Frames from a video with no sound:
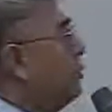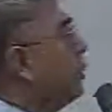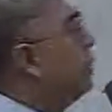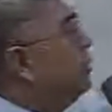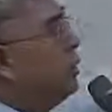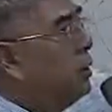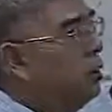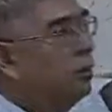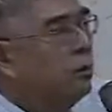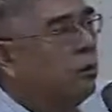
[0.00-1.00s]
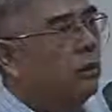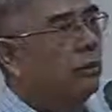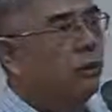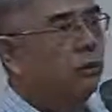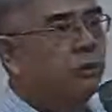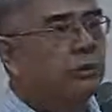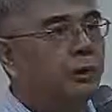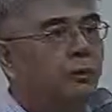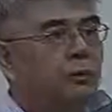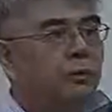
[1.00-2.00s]
这个 median。有没有等于四
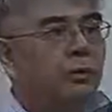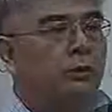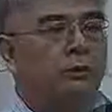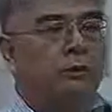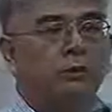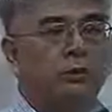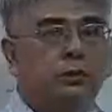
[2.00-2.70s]
百五十元？这